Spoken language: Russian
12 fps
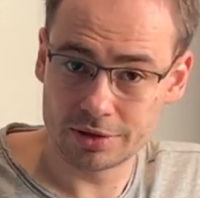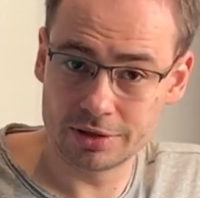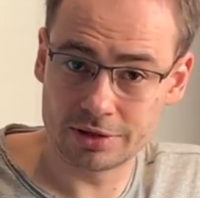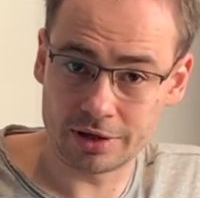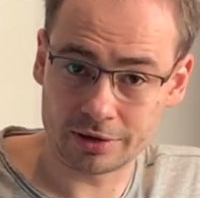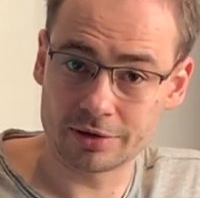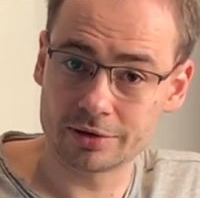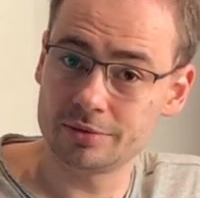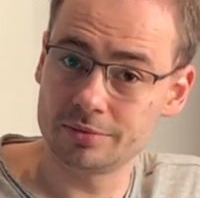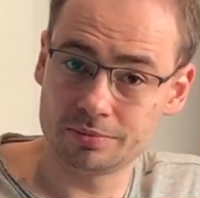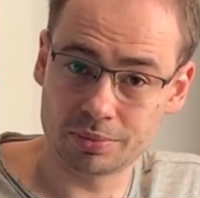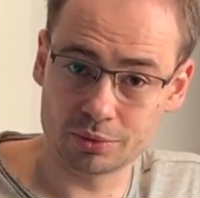Итак,
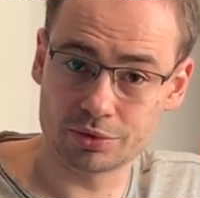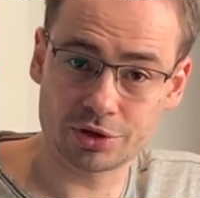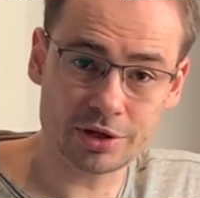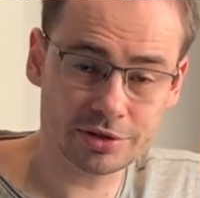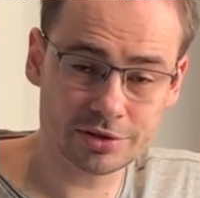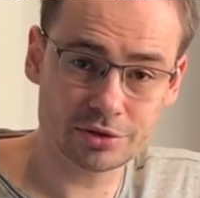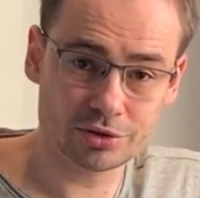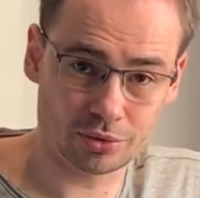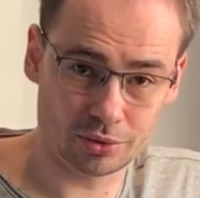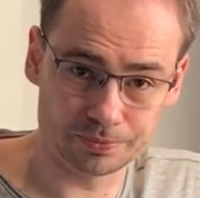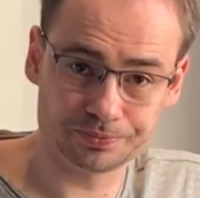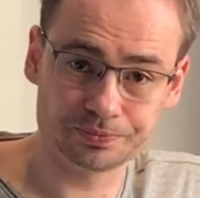получается,
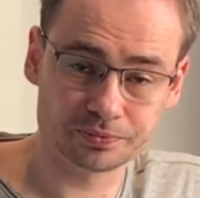что